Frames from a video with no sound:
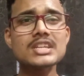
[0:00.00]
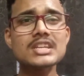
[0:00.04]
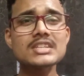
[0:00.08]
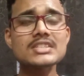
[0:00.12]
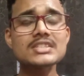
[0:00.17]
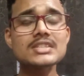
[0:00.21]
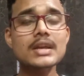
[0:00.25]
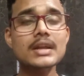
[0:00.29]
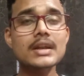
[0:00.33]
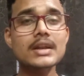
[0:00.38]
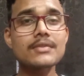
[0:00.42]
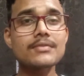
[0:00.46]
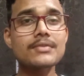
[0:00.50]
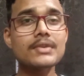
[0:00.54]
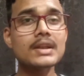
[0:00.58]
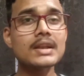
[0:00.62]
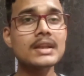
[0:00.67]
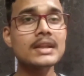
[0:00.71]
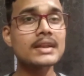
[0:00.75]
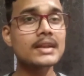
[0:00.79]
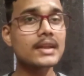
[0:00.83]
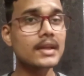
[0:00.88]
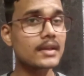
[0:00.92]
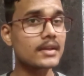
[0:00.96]
ठीक से रिवील
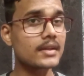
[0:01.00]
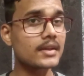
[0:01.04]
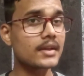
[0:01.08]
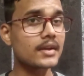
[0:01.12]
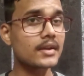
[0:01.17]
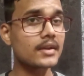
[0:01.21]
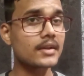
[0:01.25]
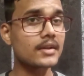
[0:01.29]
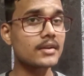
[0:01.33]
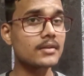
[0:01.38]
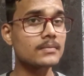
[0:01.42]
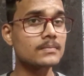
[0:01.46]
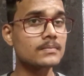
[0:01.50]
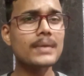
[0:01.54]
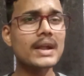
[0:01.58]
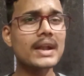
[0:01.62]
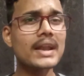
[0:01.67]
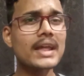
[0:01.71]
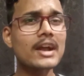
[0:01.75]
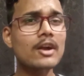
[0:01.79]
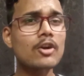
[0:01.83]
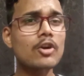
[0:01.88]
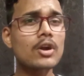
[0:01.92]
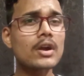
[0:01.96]
ही नहीं किया गया
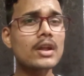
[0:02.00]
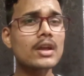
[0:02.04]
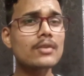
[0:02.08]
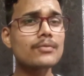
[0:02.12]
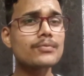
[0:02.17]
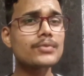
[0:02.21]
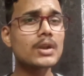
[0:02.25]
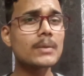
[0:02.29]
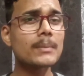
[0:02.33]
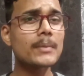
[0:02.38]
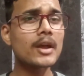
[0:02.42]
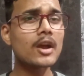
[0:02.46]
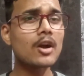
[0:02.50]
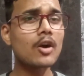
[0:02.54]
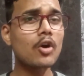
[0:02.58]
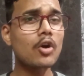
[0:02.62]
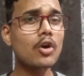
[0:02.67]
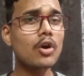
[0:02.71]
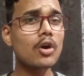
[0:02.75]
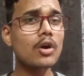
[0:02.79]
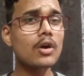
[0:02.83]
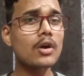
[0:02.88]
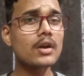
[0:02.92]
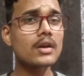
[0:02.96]
मेरे अकॉर्डिंग फिल्म में
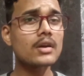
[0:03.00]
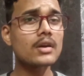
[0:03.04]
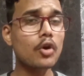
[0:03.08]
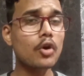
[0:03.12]
और